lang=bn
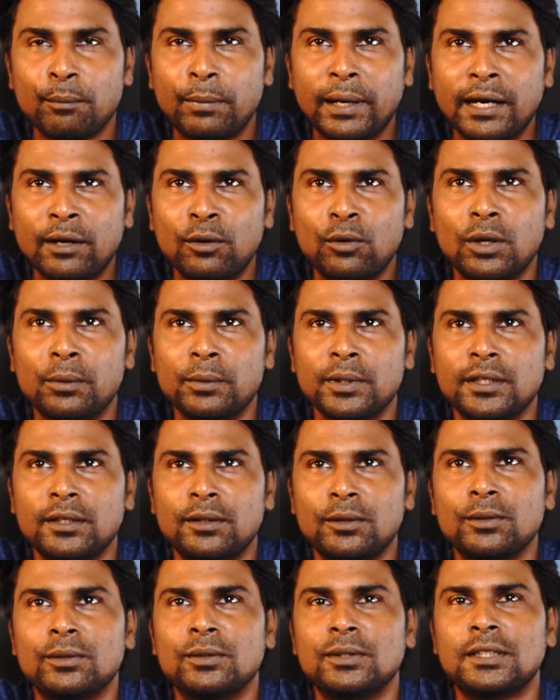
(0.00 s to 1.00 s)
ভাগ্য আমাদের
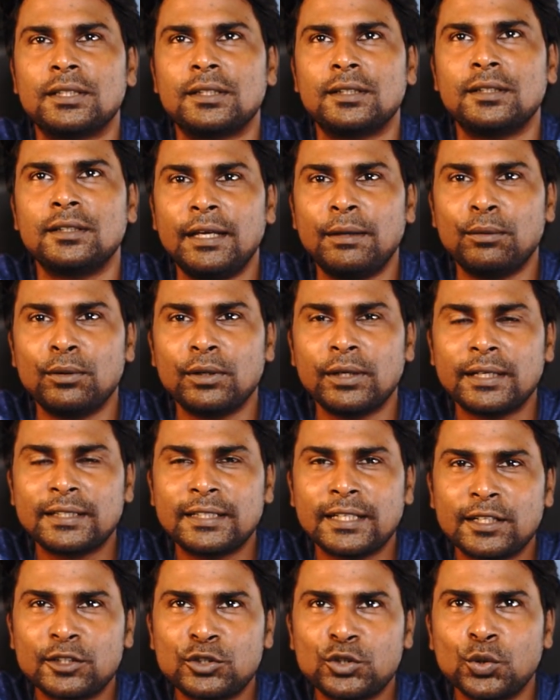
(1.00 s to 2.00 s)
হচ্ছে এবং
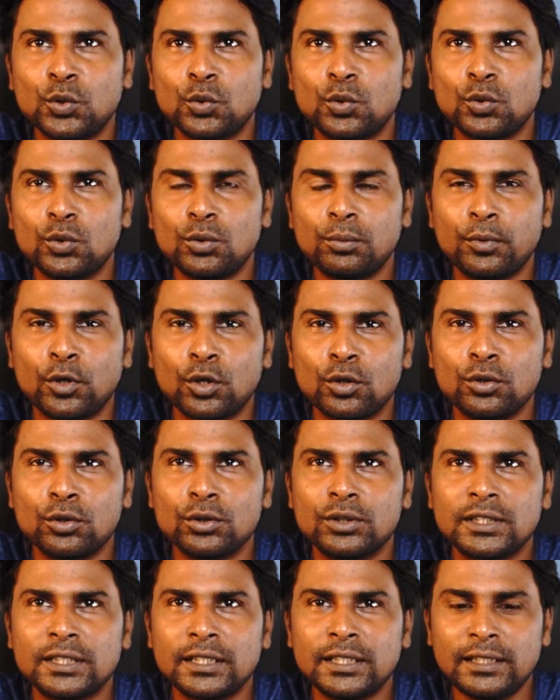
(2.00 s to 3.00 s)
যারা ছোট বড়
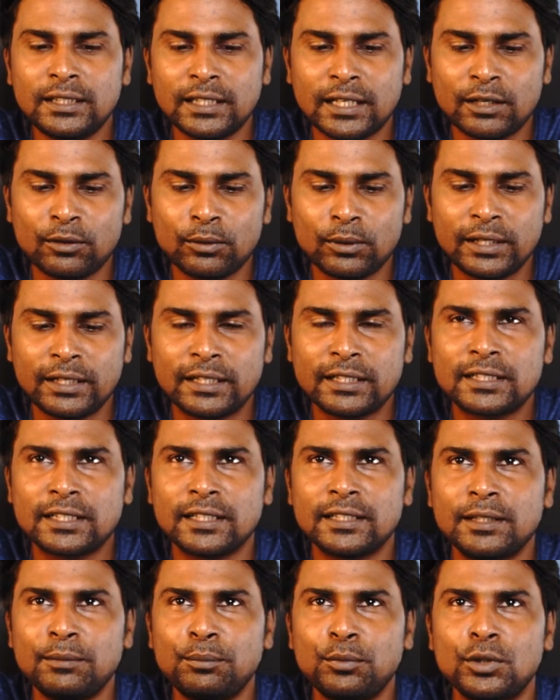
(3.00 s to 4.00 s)
হচ্ছে তারাও এটার
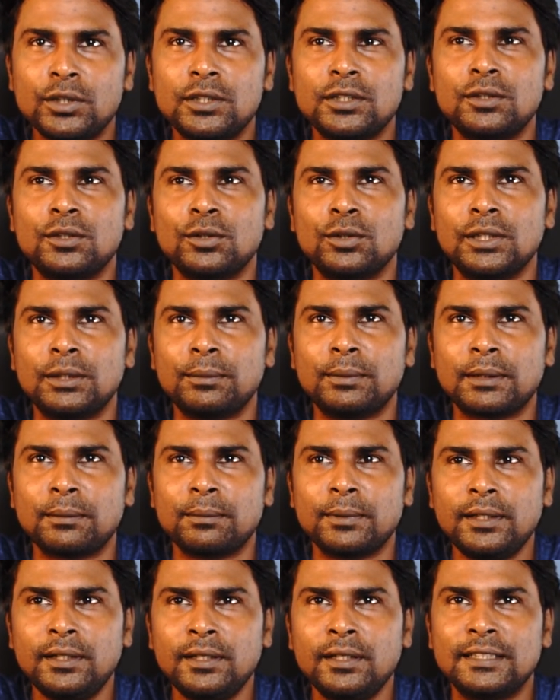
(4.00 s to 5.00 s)
সাথে পরিচিত হতে
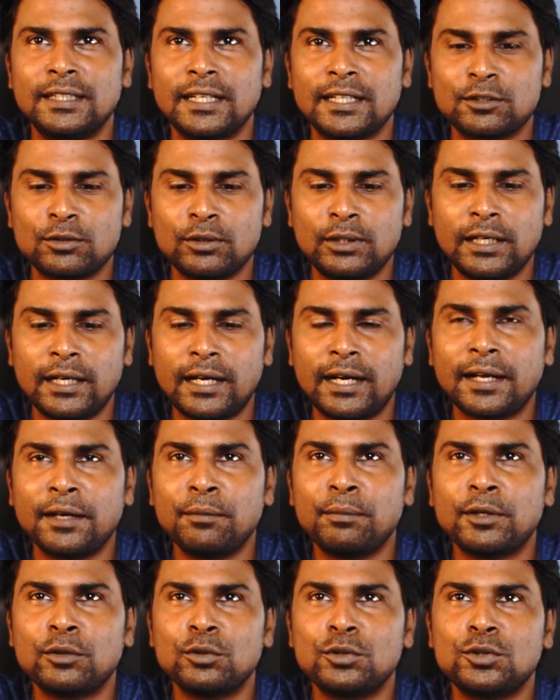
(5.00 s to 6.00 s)
পারবে যে আসলে আগে
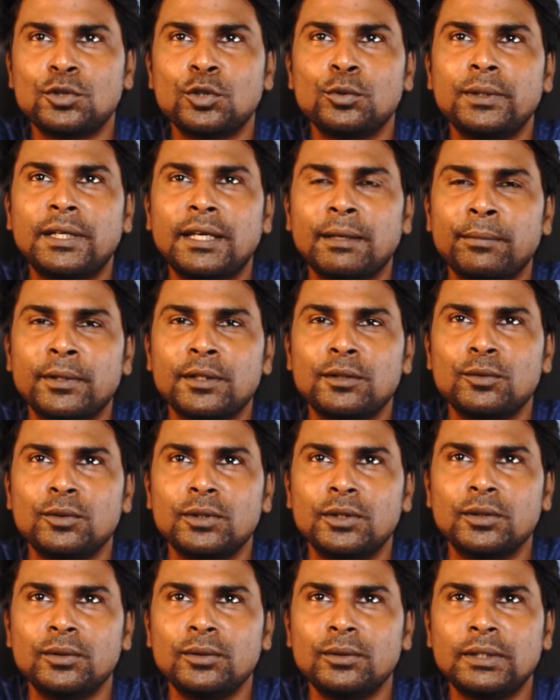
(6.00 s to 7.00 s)
মানুষ ছবি কেমনে
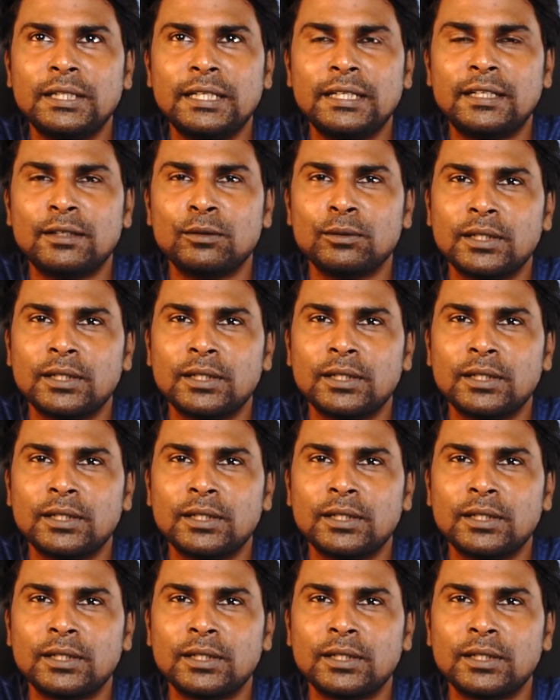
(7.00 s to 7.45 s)
তুলতো এটাও